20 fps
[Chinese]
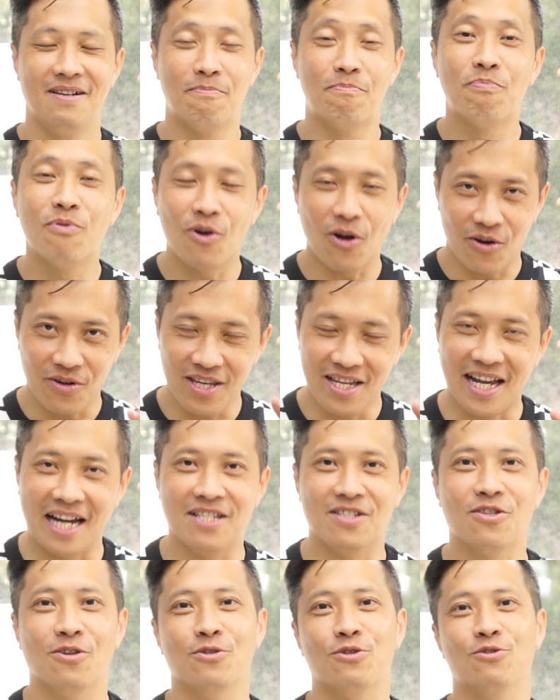不容易
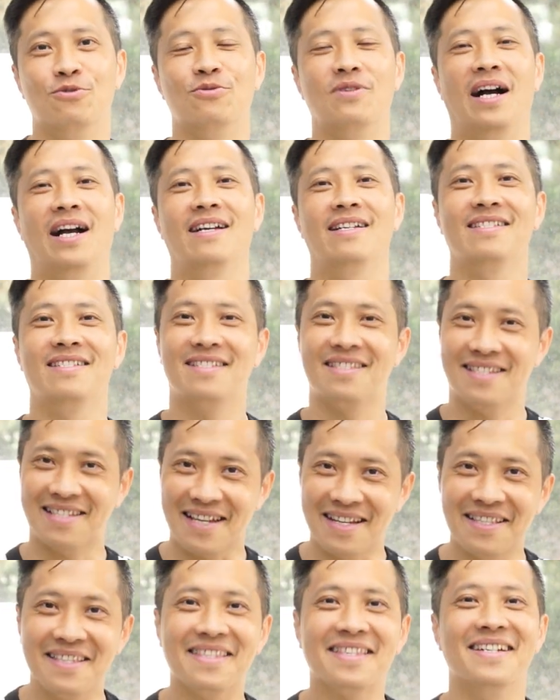感受出来，
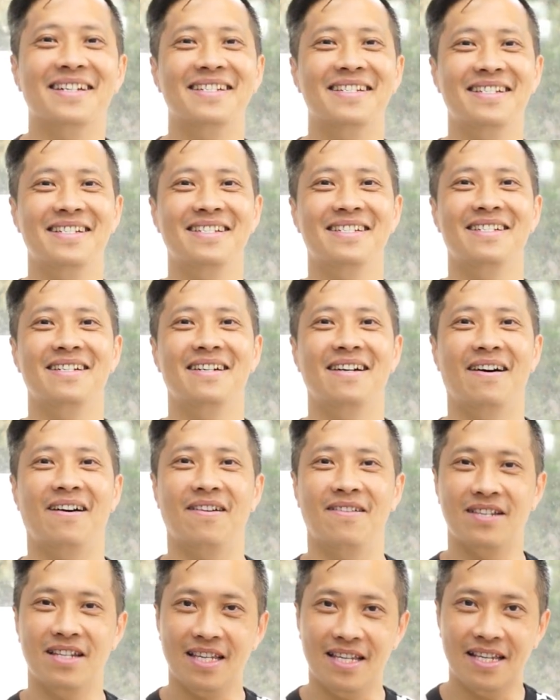真的。
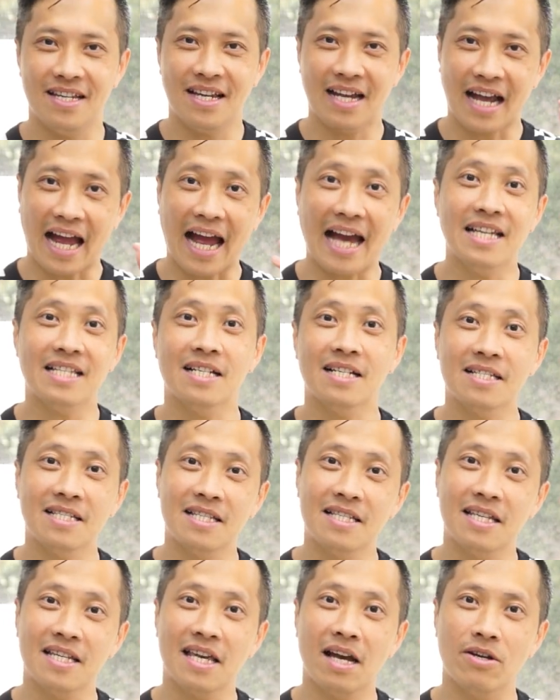好，你开车
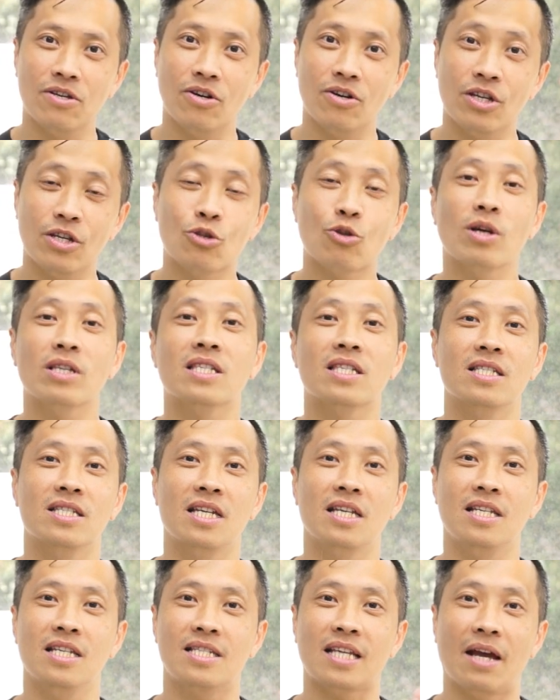真的要有一段时
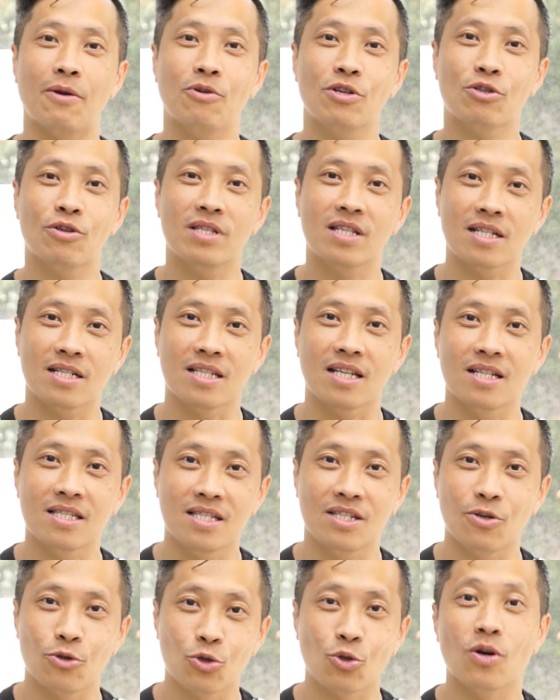间，你才会对那个车
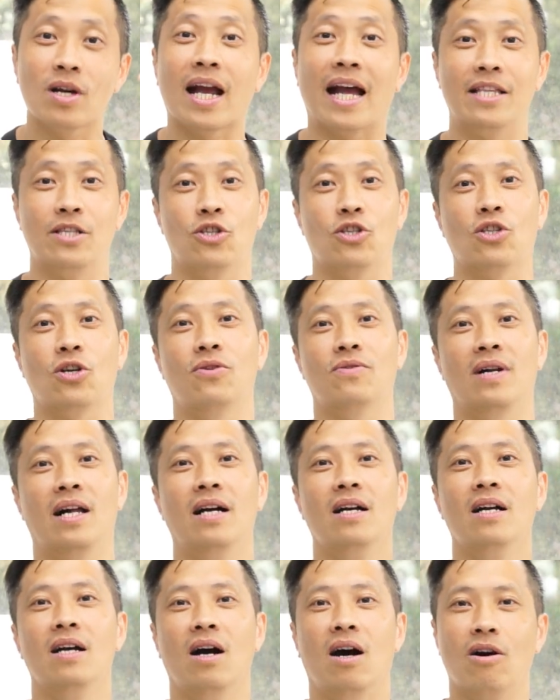子有所感受了。
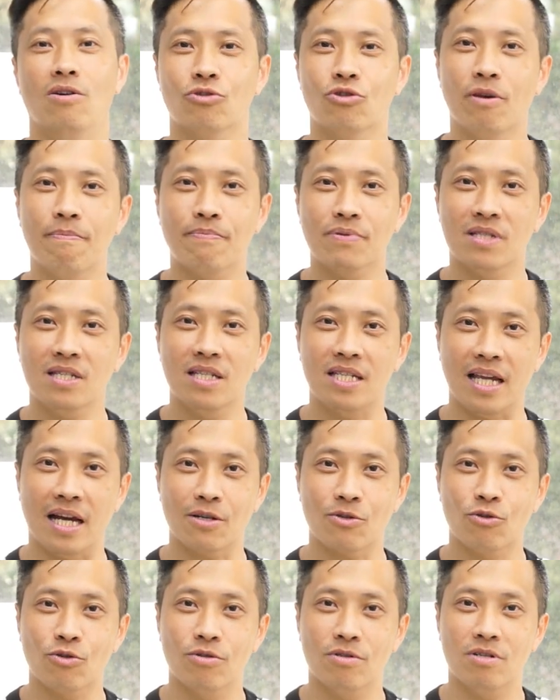所以不是想
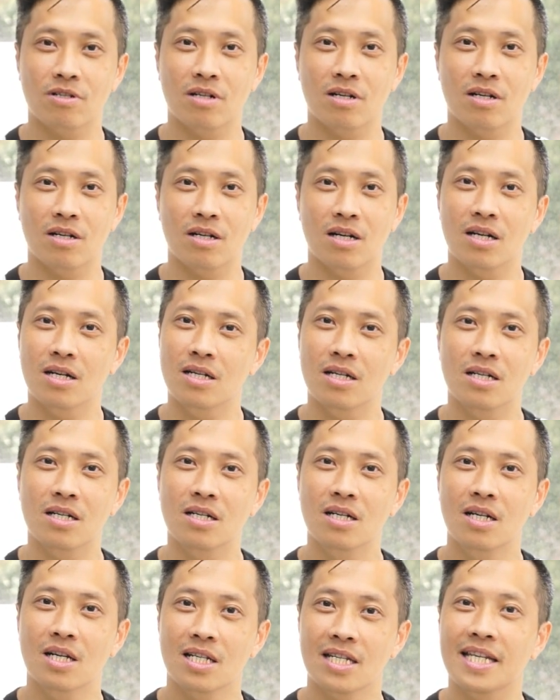说，
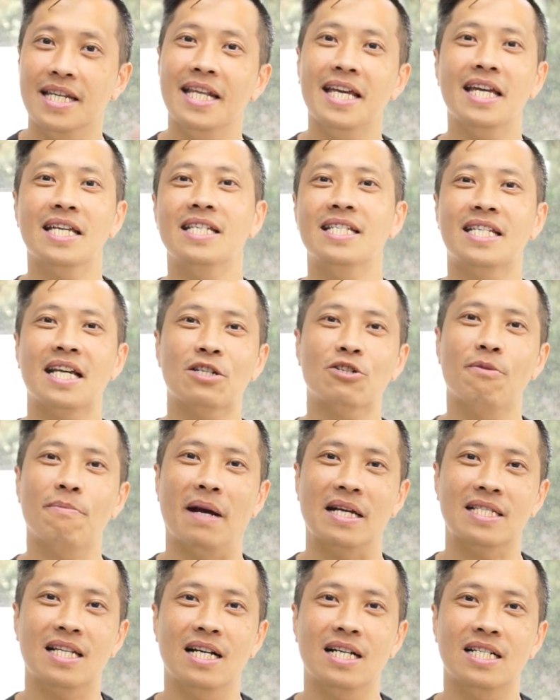呃，你练一下就
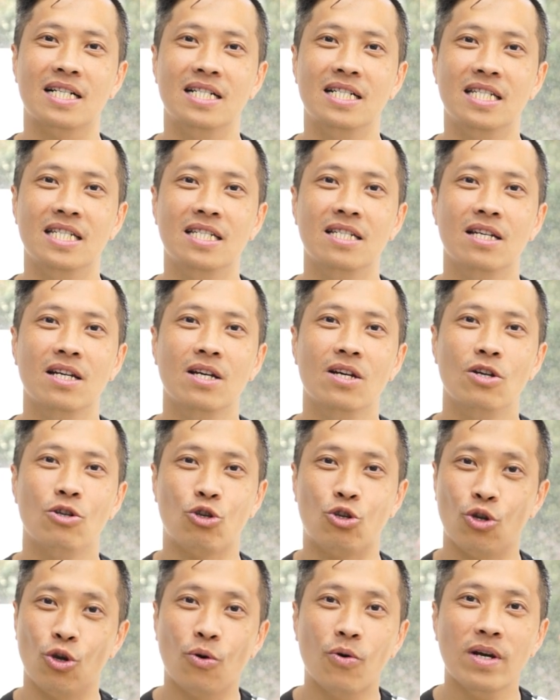马上可以
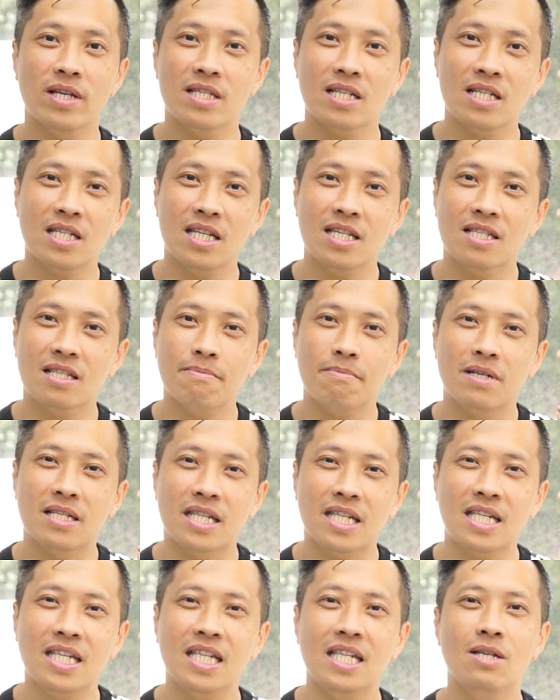学会这些这么
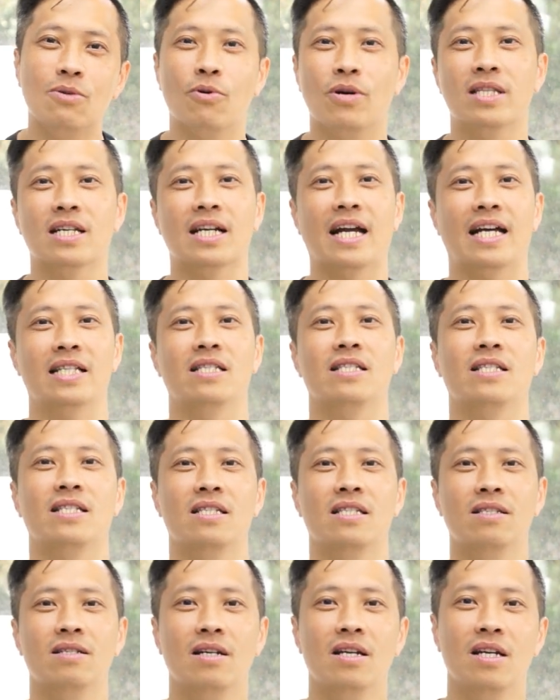细微的感
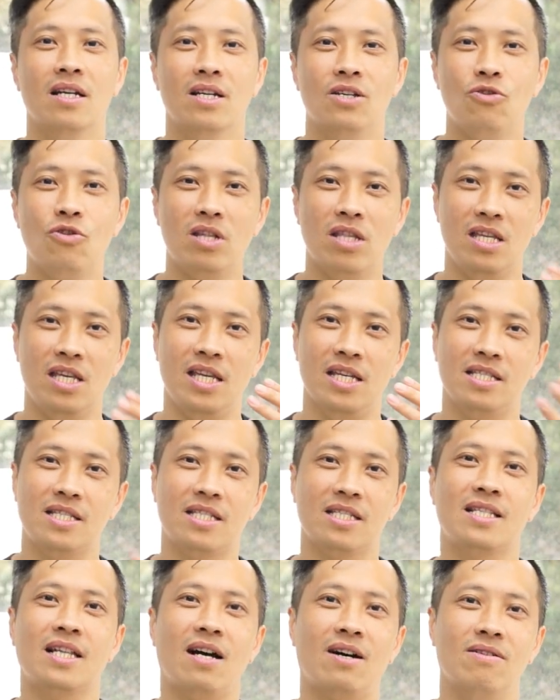知，因为你也
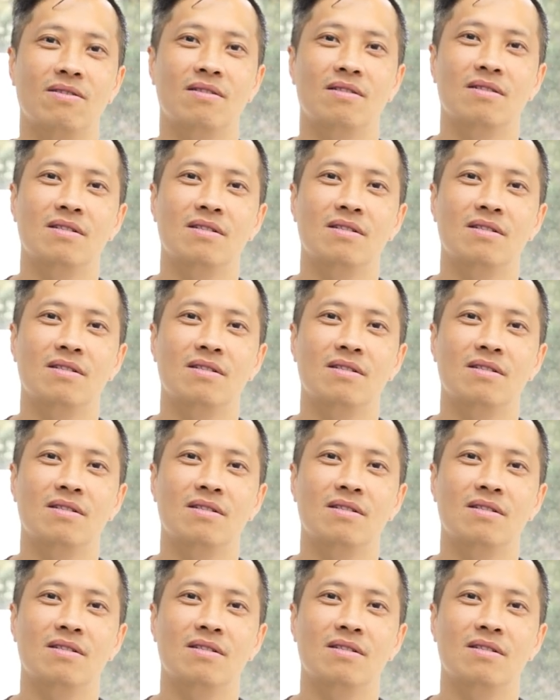知道，